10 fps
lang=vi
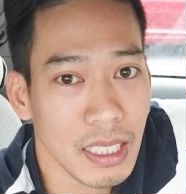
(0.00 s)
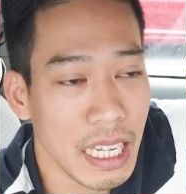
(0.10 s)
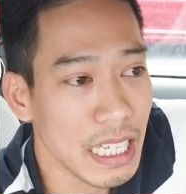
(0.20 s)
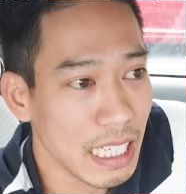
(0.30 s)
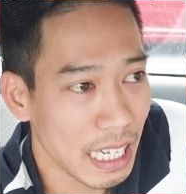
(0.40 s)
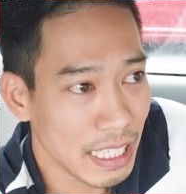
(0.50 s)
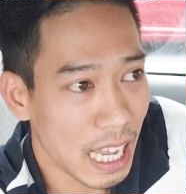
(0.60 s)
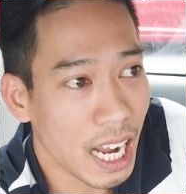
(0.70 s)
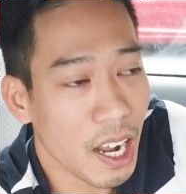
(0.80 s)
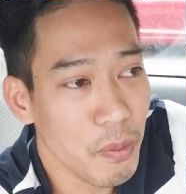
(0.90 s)
thì
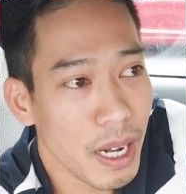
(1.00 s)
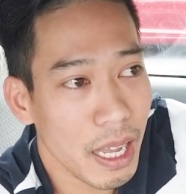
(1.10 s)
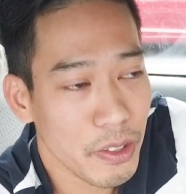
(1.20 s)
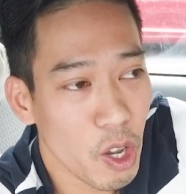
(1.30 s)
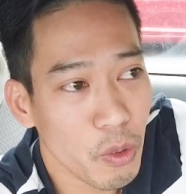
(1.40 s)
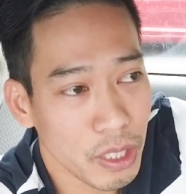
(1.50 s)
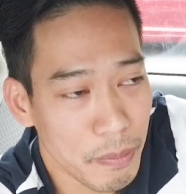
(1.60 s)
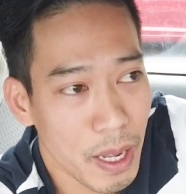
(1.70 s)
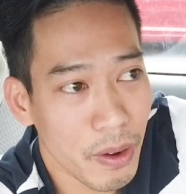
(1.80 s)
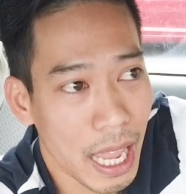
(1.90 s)
vợ ổng là vô
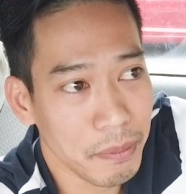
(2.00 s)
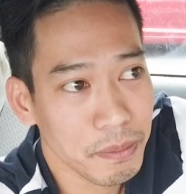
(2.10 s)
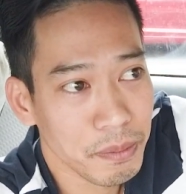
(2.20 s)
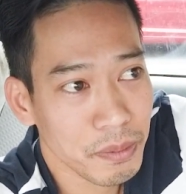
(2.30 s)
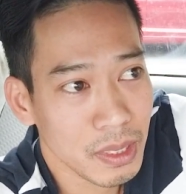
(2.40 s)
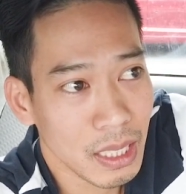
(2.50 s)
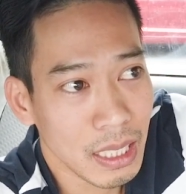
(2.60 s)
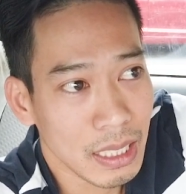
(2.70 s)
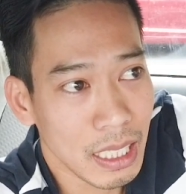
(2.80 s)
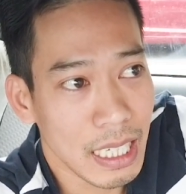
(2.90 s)
tiệm neo làm
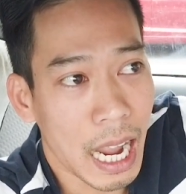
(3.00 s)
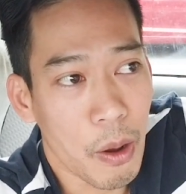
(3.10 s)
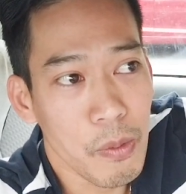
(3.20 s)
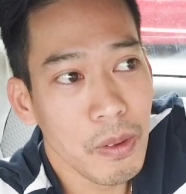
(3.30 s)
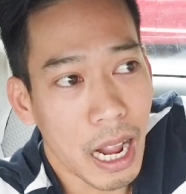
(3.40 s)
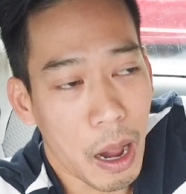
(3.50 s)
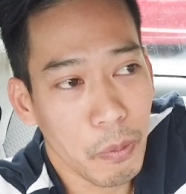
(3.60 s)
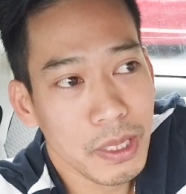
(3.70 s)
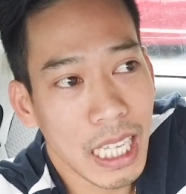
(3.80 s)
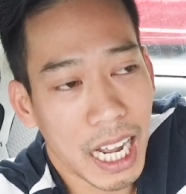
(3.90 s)
thì ổng
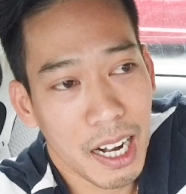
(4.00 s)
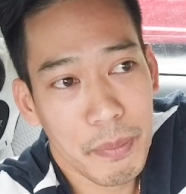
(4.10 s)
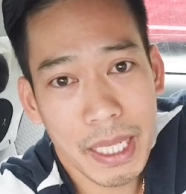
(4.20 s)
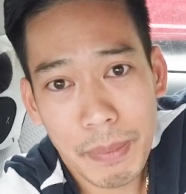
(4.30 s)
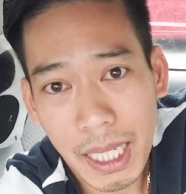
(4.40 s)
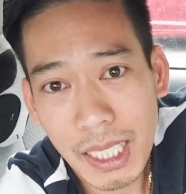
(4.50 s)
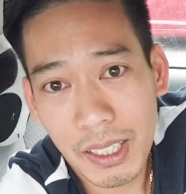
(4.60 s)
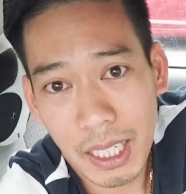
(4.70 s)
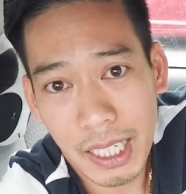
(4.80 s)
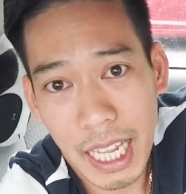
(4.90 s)
ổng sợ là mấy mấy cái
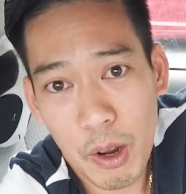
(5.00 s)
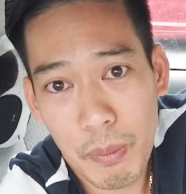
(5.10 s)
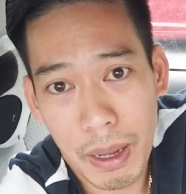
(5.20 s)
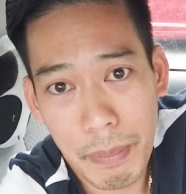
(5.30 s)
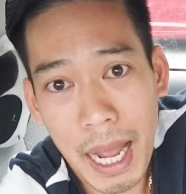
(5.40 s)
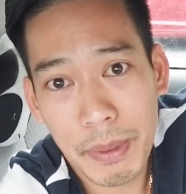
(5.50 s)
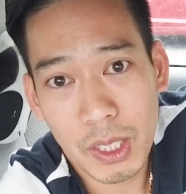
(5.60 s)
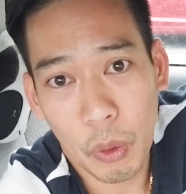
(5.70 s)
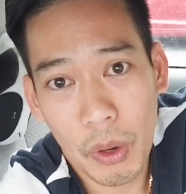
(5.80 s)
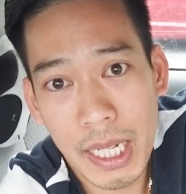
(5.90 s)
người thợ neo mà
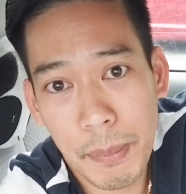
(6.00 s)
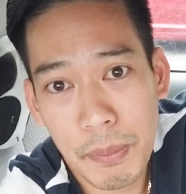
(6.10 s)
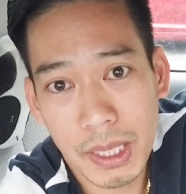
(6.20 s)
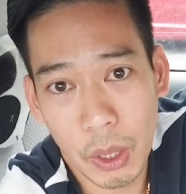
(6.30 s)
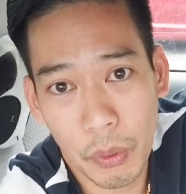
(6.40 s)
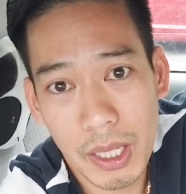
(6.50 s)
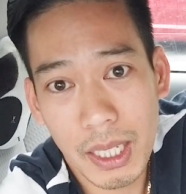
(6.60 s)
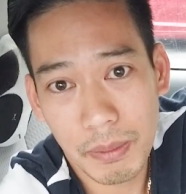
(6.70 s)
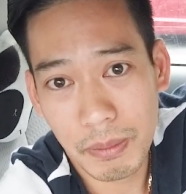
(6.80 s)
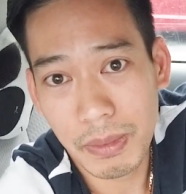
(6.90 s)
30 tuổi 50 tuổi
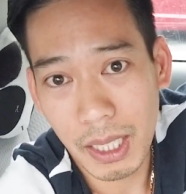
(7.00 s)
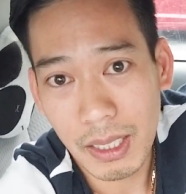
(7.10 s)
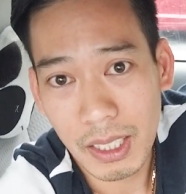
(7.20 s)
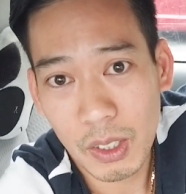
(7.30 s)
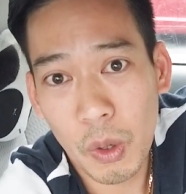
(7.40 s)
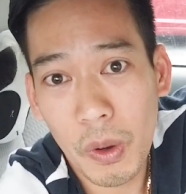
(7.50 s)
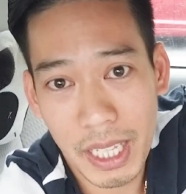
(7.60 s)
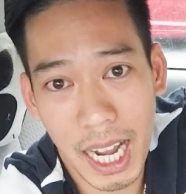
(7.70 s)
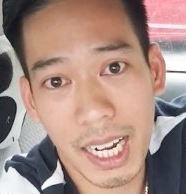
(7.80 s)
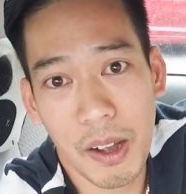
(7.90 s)
đó, cua
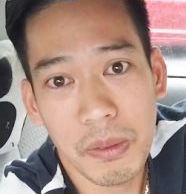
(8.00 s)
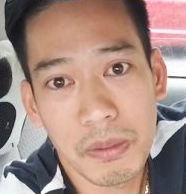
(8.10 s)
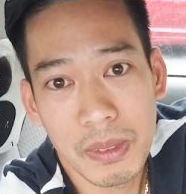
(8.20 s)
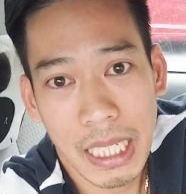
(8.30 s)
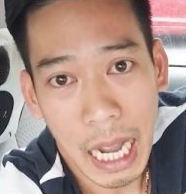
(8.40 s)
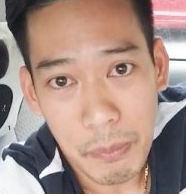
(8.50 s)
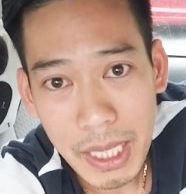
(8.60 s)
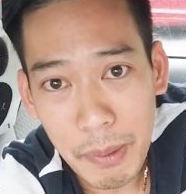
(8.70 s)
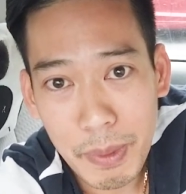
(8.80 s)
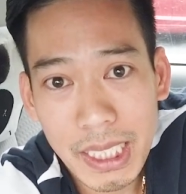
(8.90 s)
vợ ổng ổng
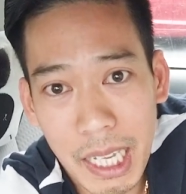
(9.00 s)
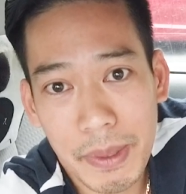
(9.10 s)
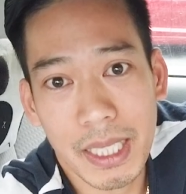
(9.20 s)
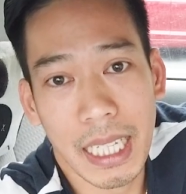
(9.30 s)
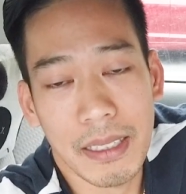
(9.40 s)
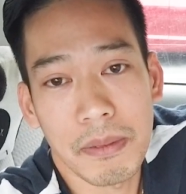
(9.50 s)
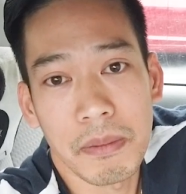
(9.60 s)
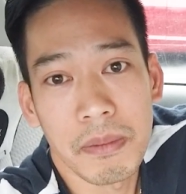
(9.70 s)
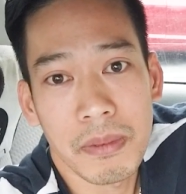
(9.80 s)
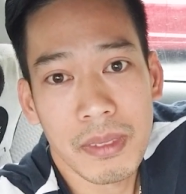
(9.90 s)
mới đâm bánh xe mấy người này
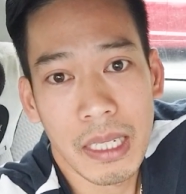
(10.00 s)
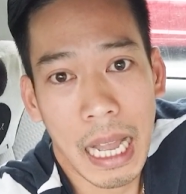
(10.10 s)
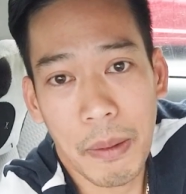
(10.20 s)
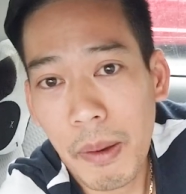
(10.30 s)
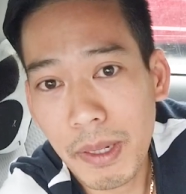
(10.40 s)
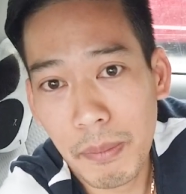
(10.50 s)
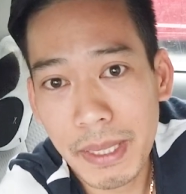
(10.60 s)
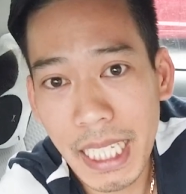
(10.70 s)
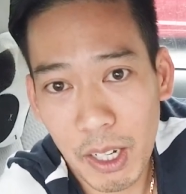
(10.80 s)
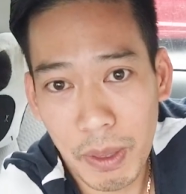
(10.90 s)
ổng không đâm
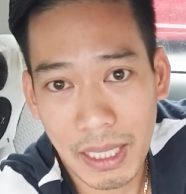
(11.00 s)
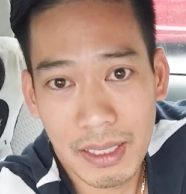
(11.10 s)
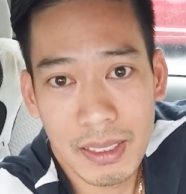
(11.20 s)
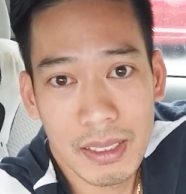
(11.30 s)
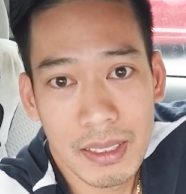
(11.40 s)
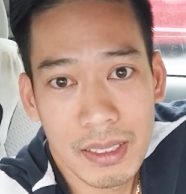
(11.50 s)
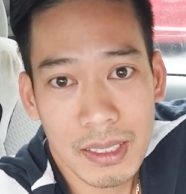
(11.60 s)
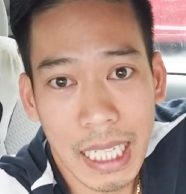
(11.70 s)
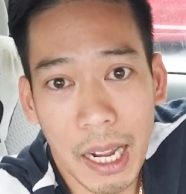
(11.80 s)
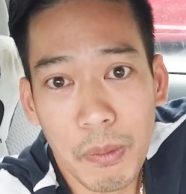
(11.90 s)
bánh xe của mình
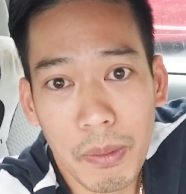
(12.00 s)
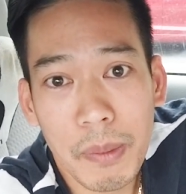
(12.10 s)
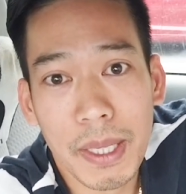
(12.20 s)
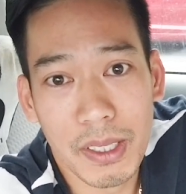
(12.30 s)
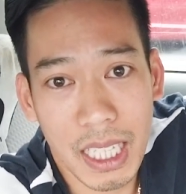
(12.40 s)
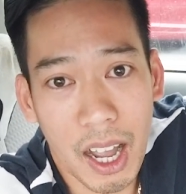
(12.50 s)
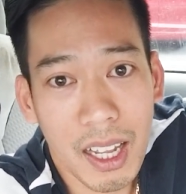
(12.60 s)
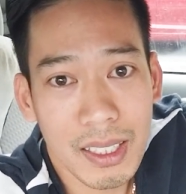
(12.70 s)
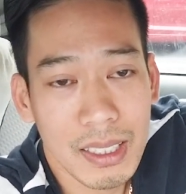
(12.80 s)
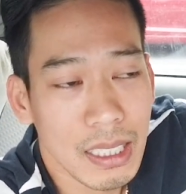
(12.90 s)
tại ổng ổng thấy mình còn
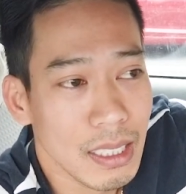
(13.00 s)
nhỏ